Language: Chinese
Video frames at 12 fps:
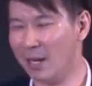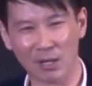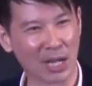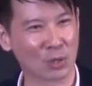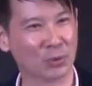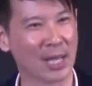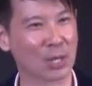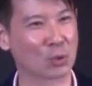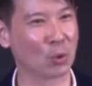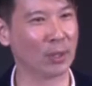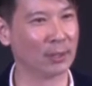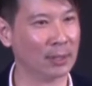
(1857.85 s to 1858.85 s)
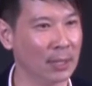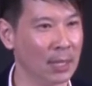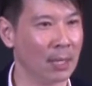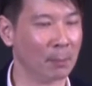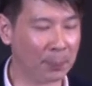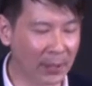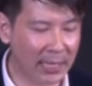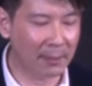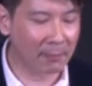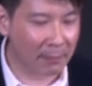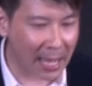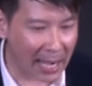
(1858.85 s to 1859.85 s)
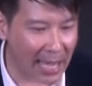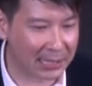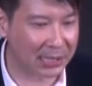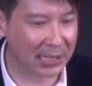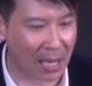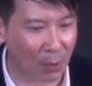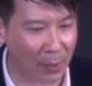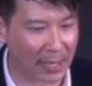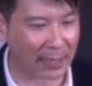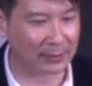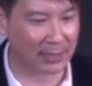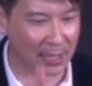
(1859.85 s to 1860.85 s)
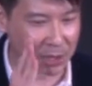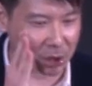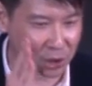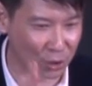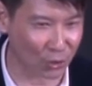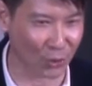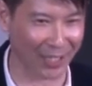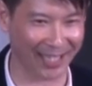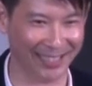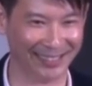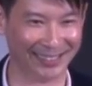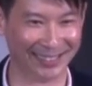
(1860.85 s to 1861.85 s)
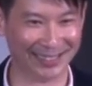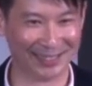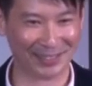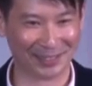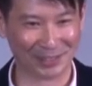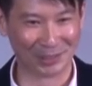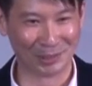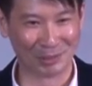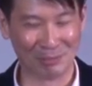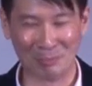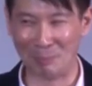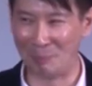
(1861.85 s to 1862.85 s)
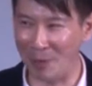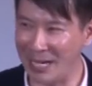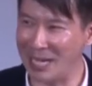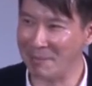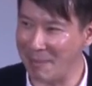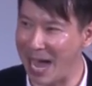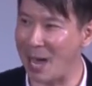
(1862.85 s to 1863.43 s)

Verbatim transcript: 那我告诉大家说，不理马来西亚未来的日子是如何，不理